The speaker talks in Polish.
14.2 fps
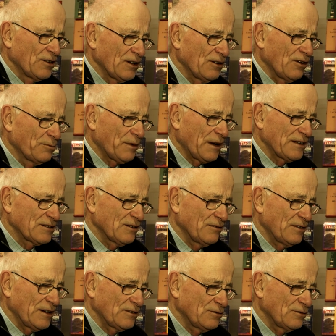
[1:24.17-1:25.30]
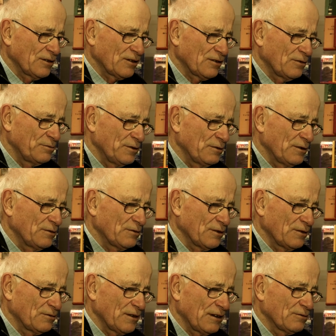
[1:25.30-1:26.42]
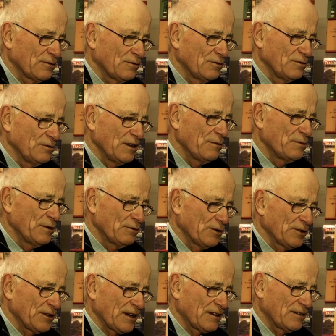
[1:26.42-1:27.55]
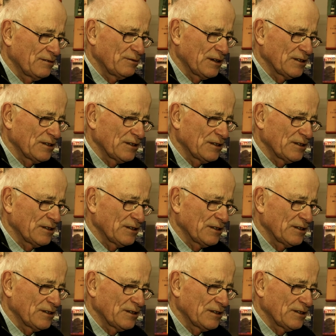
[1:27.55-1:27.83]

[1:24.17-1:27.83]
tych opracowań, które robiłem, to na ogół nie było takich